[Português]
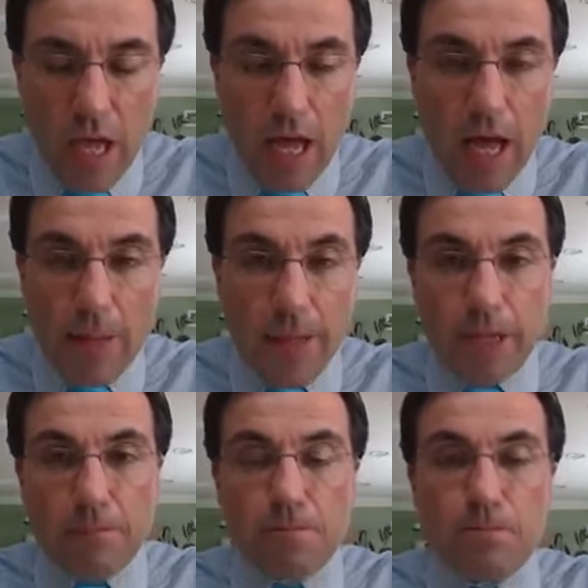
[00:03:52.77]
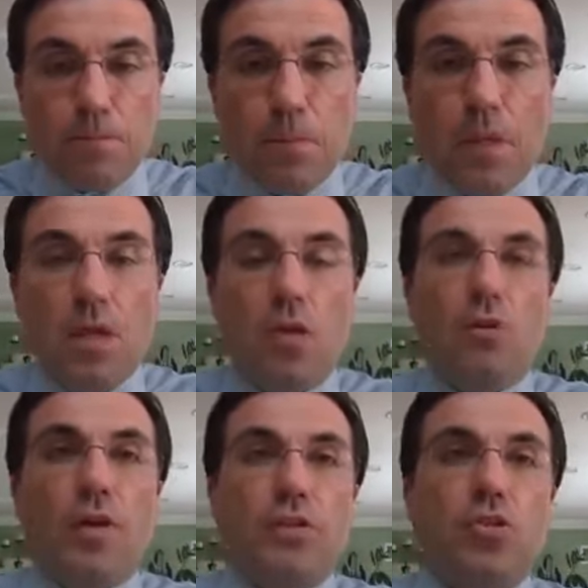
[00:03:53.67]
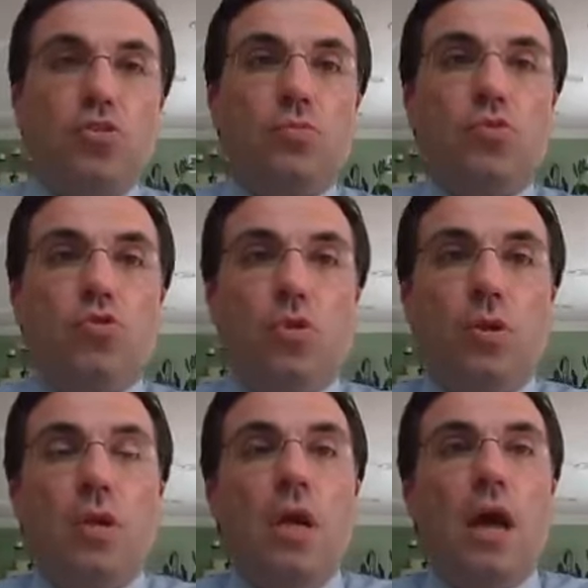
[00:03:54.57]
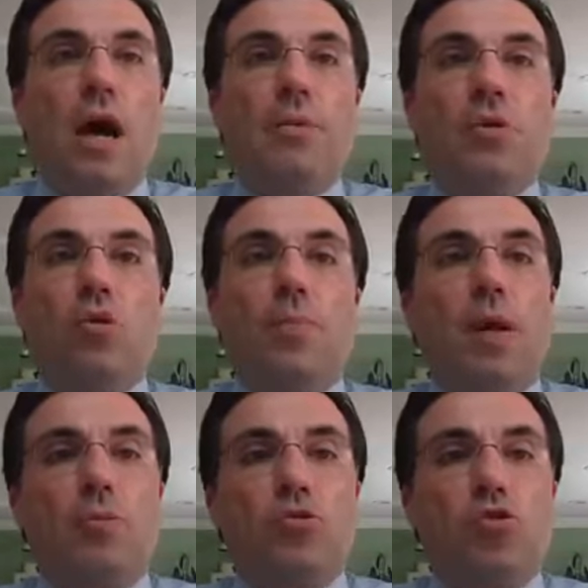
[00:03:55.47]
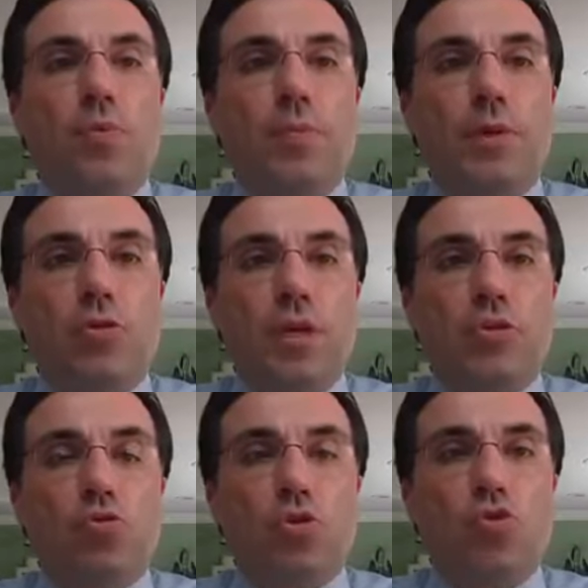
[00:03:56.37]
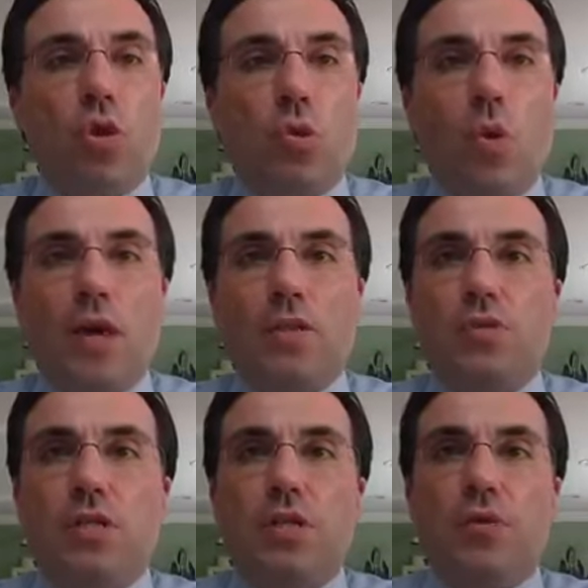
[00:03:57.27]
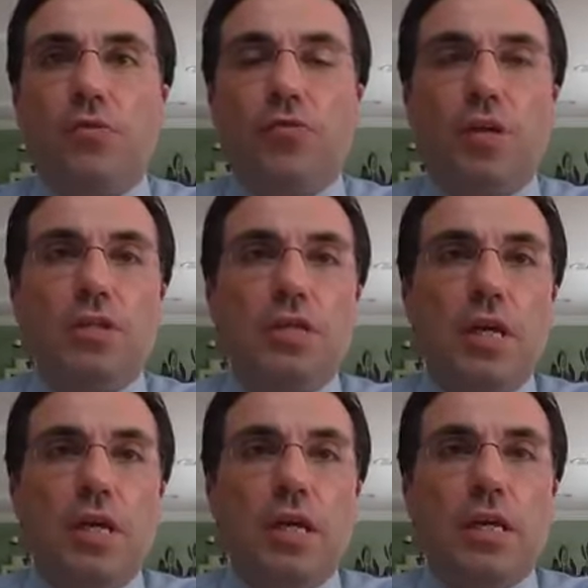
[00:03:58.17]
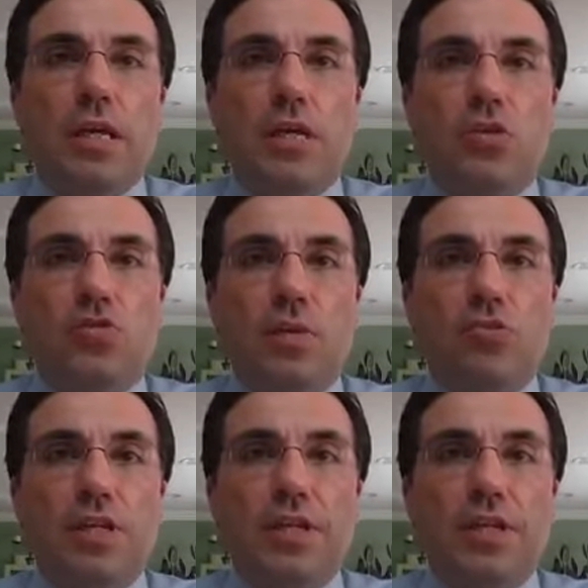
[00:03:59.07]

Amém. Louvado seja o nome do Senhor. Abre então a palavra do Senhor, 1 de Reis 2, 1 a 4, se você ainda não fez e nós vamos ler